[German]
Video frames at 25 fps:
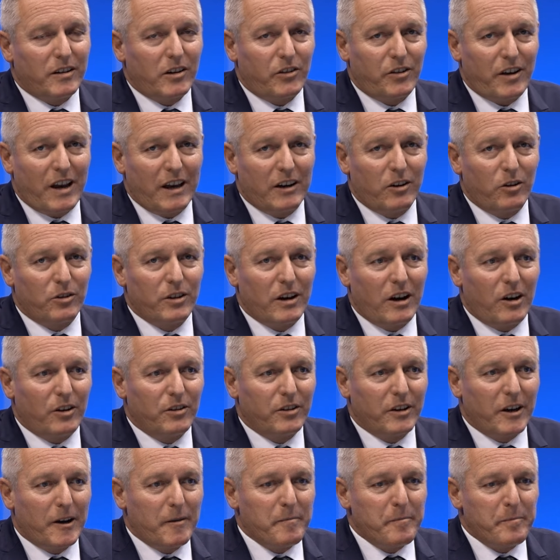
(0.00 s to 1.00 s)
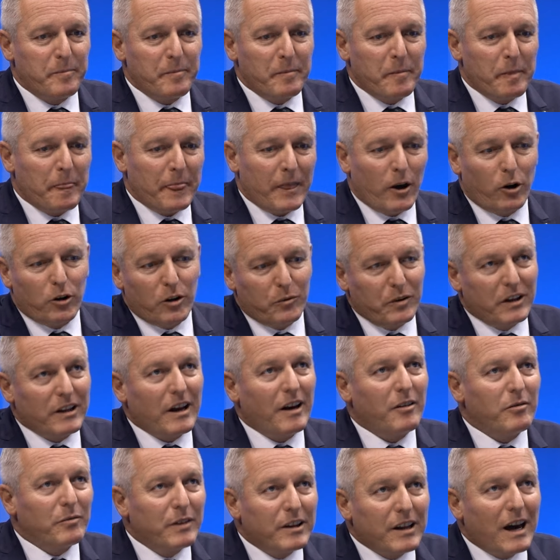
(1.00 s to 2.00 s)
das eine oder andere oder
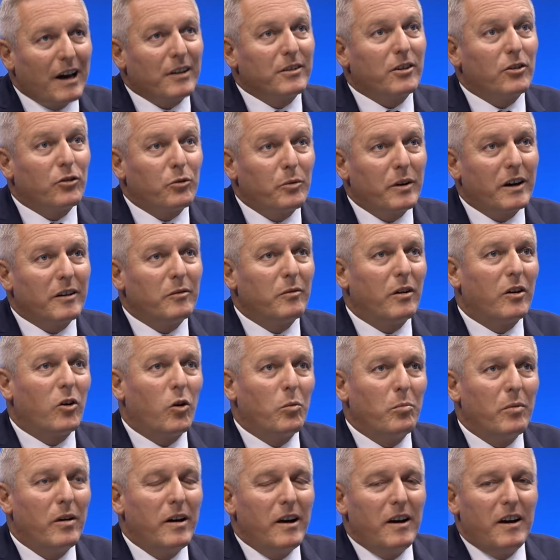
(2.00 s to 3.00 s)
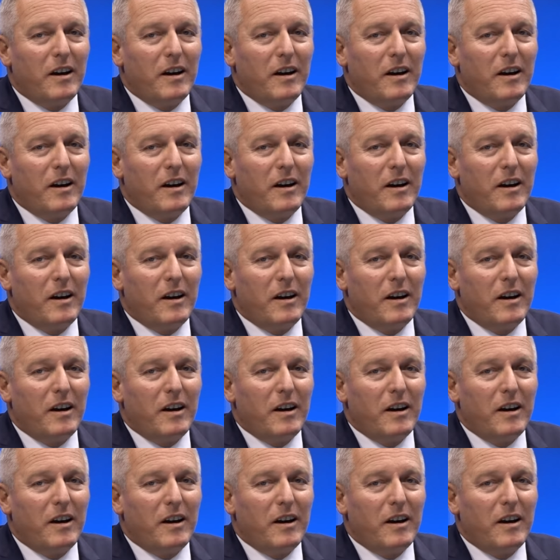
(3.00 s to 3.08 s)
wird, anders werden. Warum?